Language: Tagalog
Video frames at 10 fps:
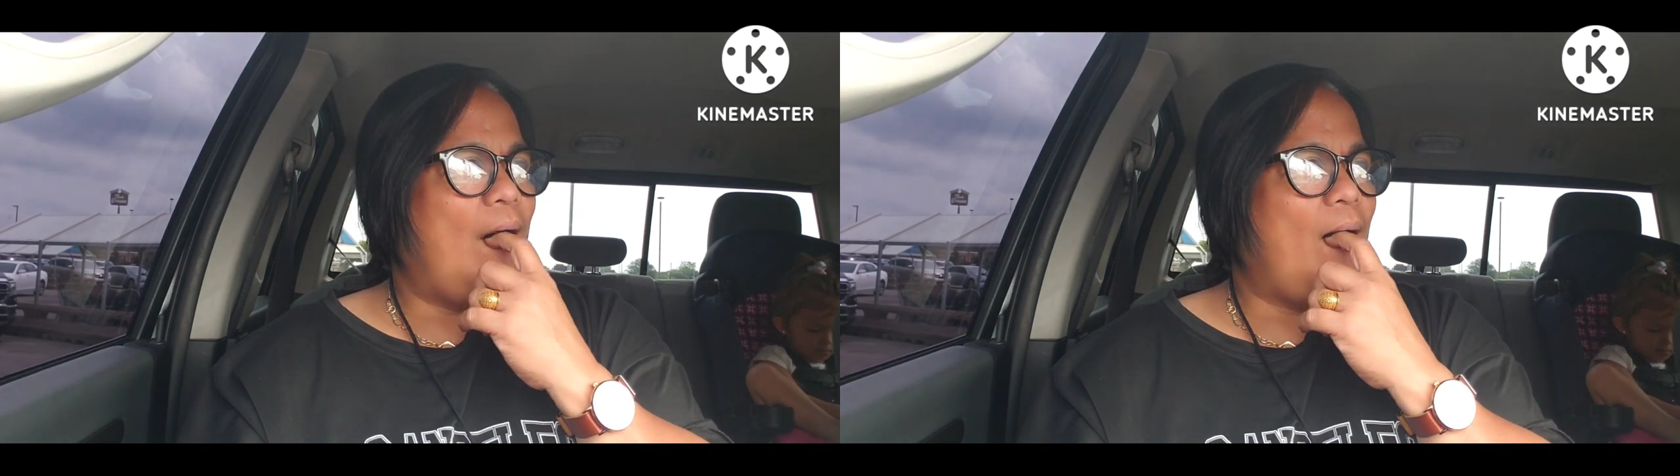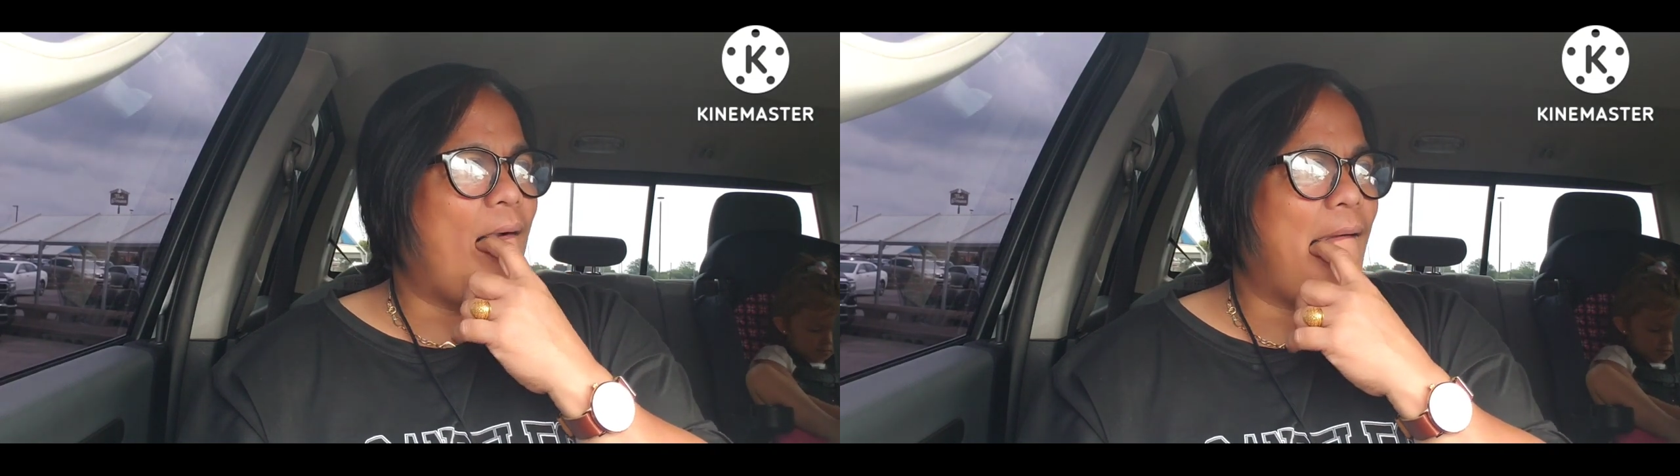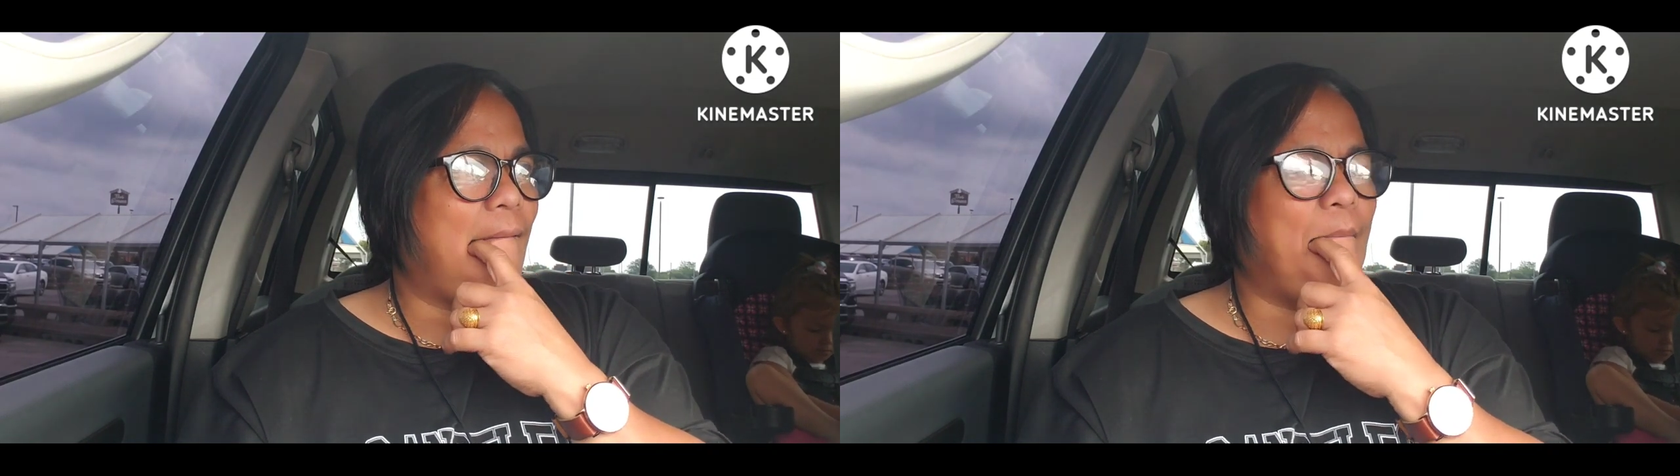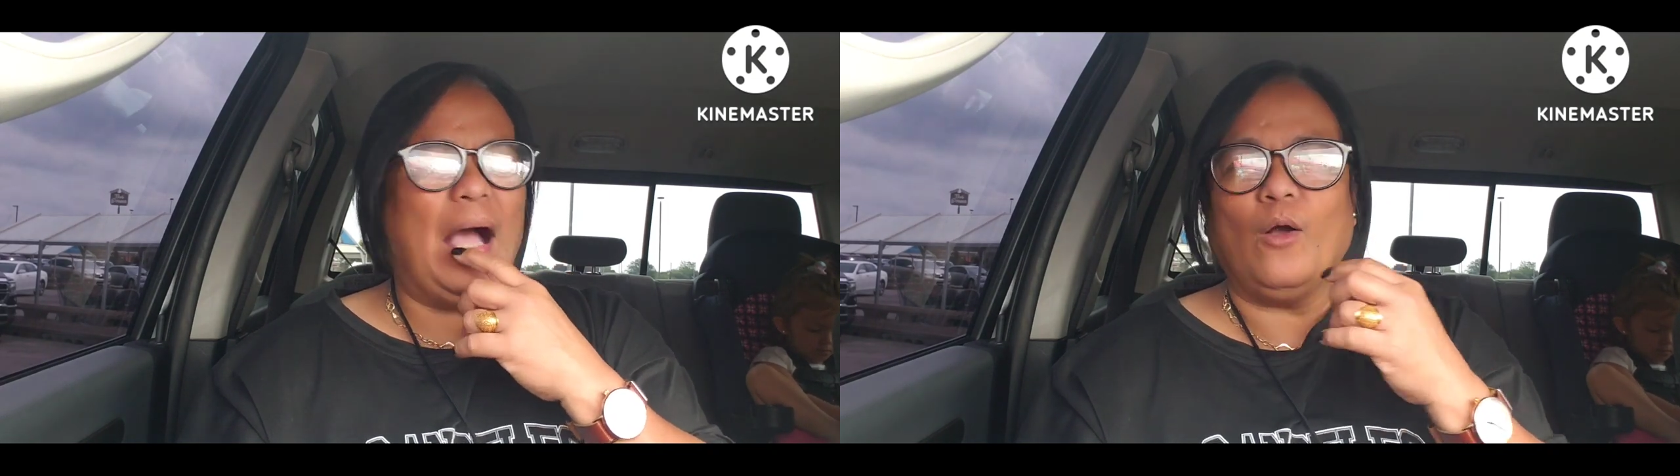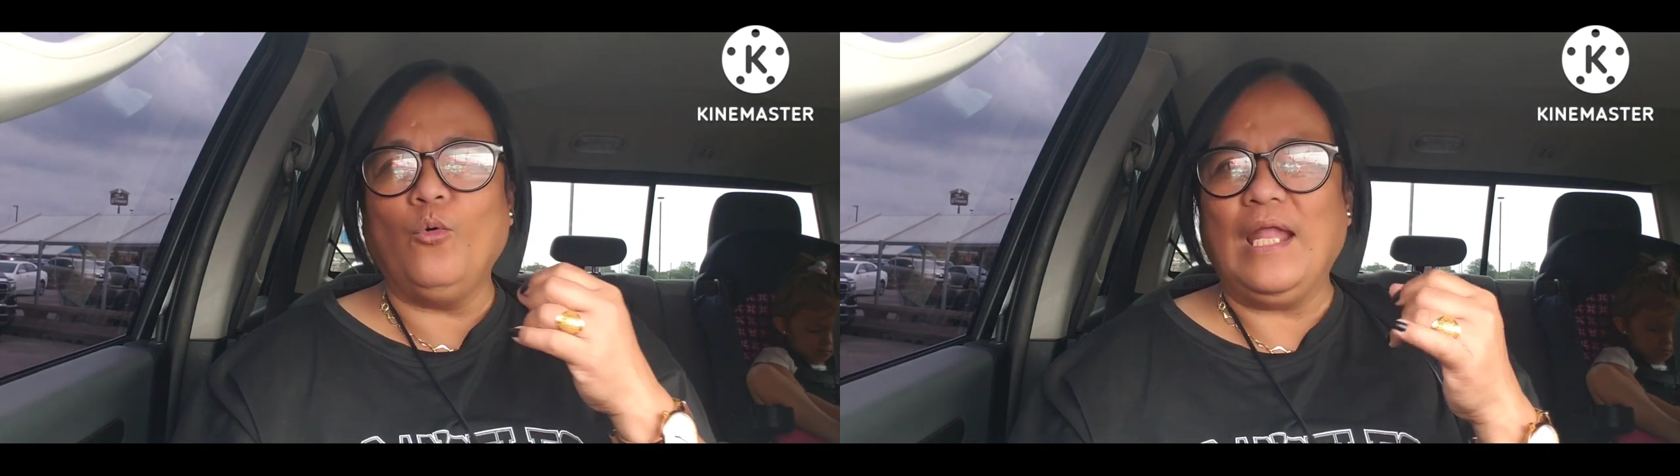Uh,
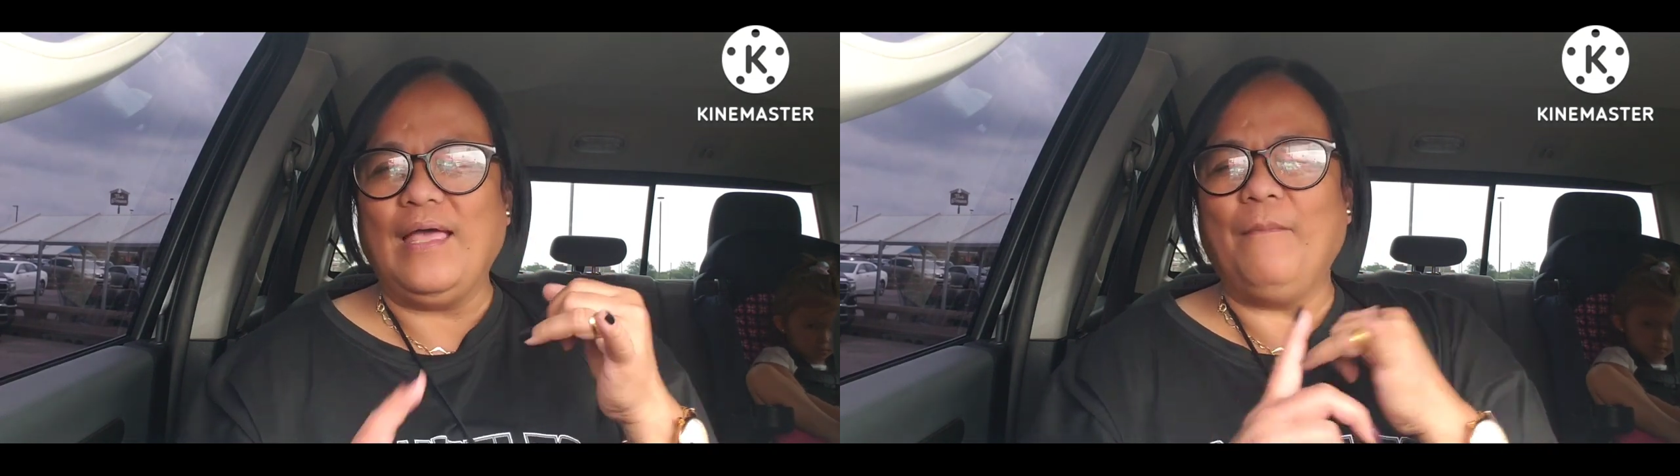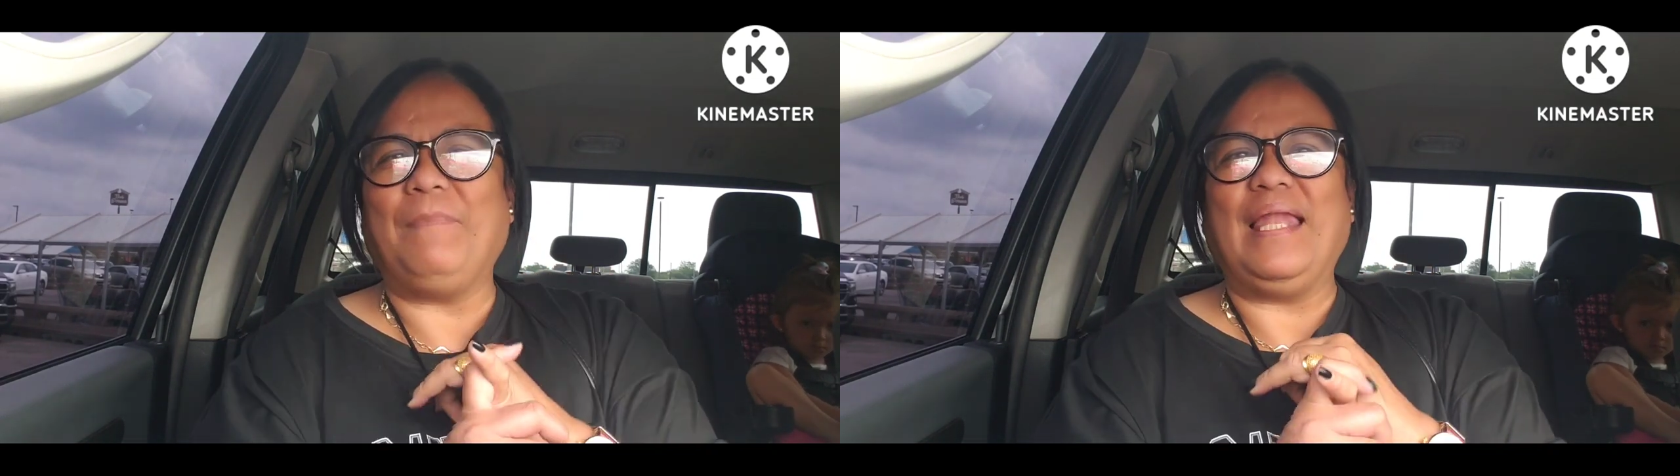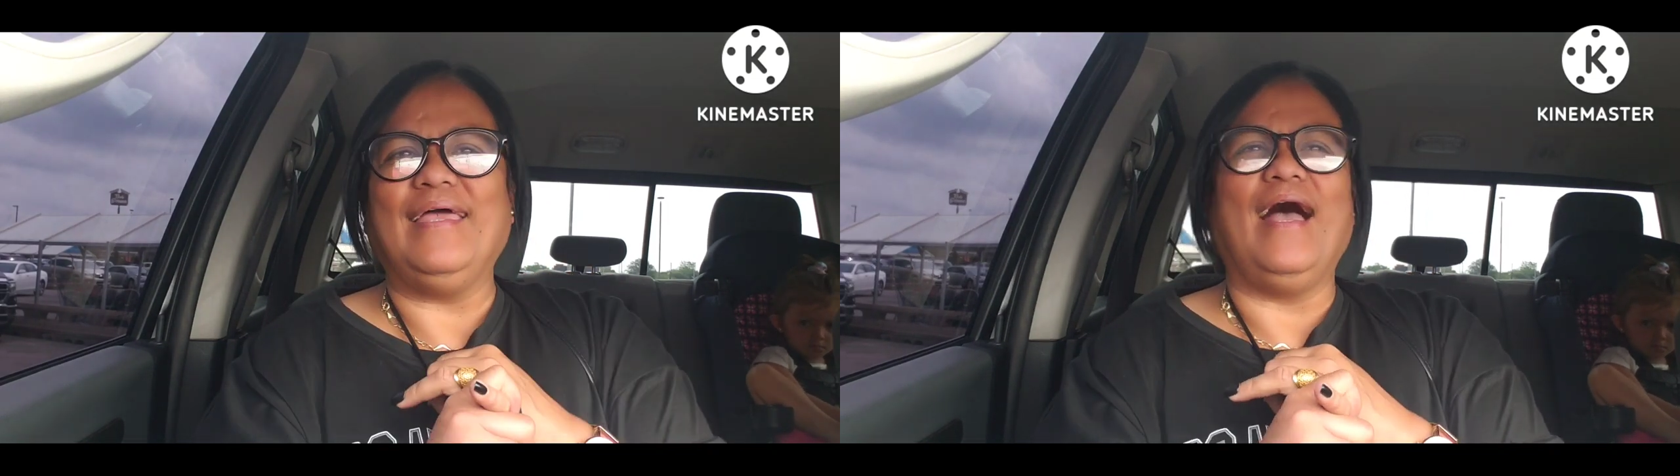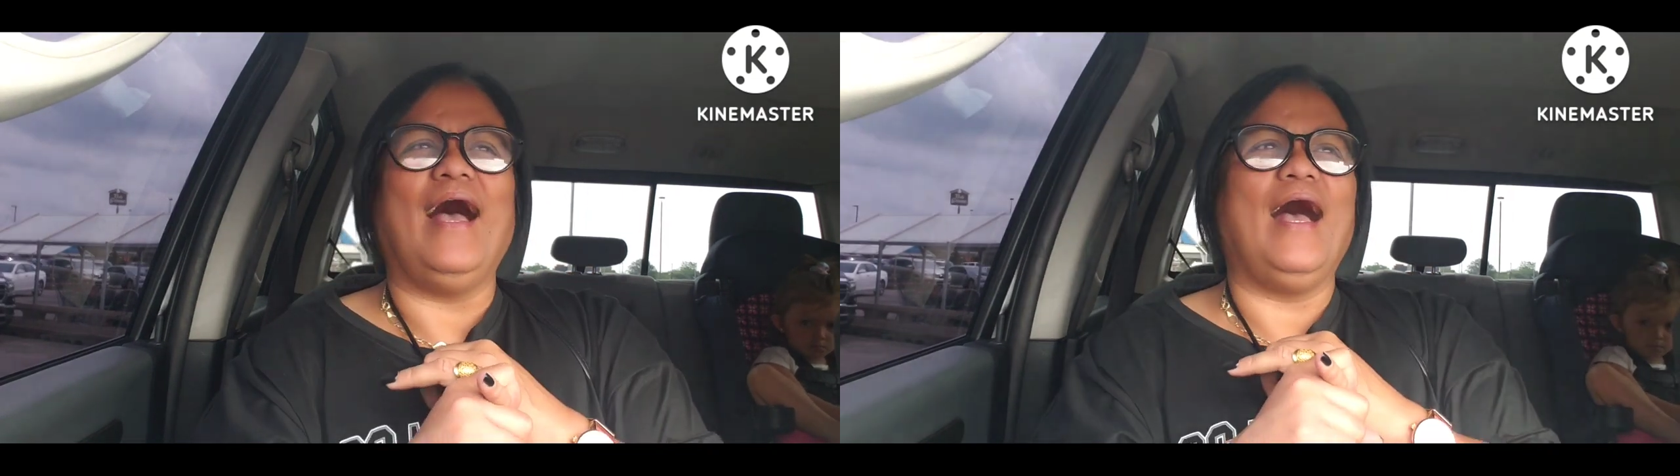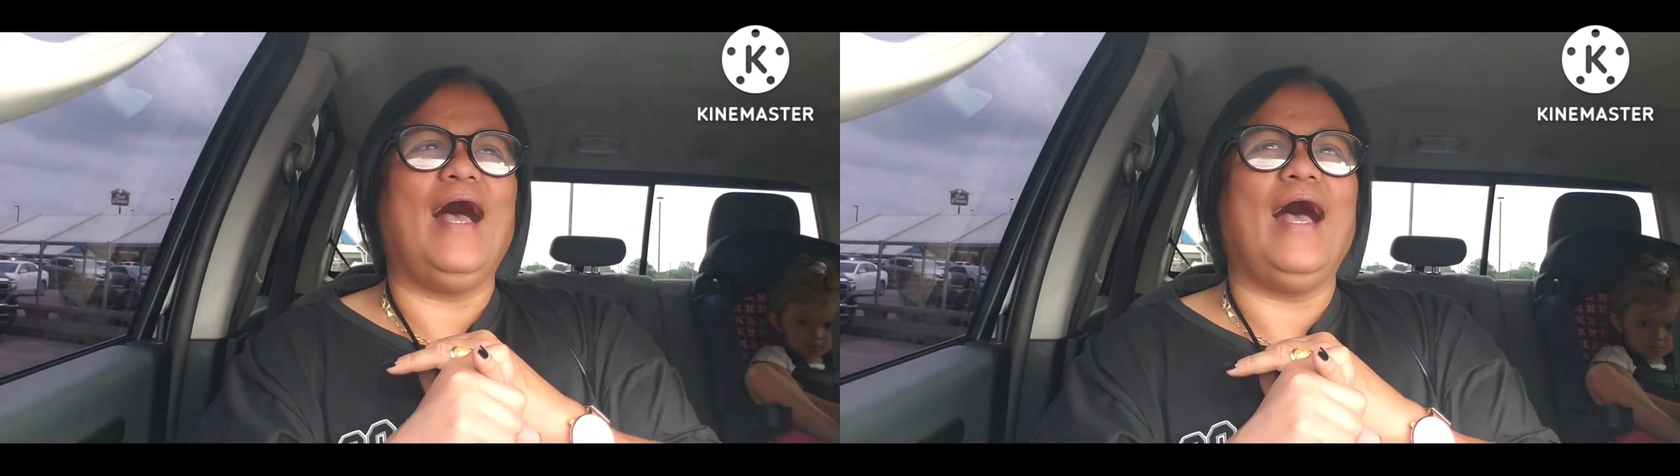mga gulay, ampalaya,